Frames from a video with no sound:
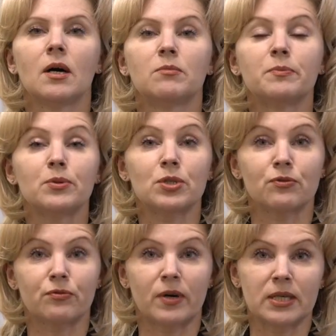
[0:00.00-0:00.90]
Мы
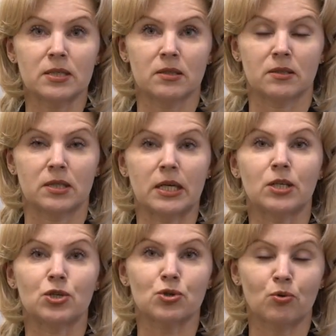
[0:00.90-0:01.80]
просим вас,
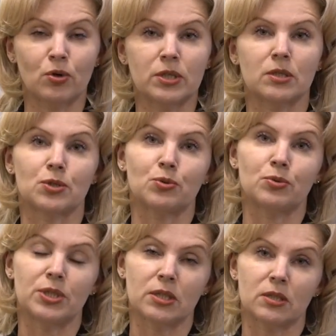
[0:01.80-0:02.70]
дорогие школьники,
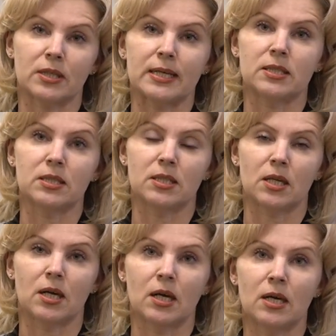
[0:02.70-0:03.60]
студенты,
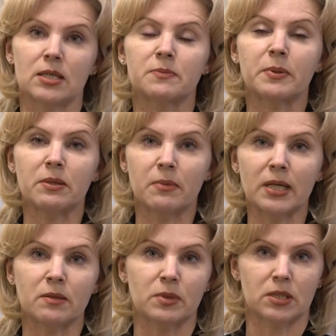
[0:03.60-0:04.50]
родители, с
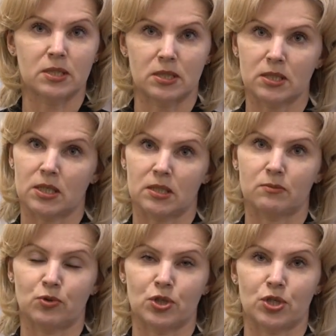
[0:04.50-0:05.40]
пониманием отнестись к
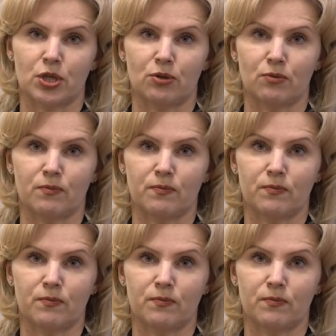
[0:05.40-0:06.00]
этому решению.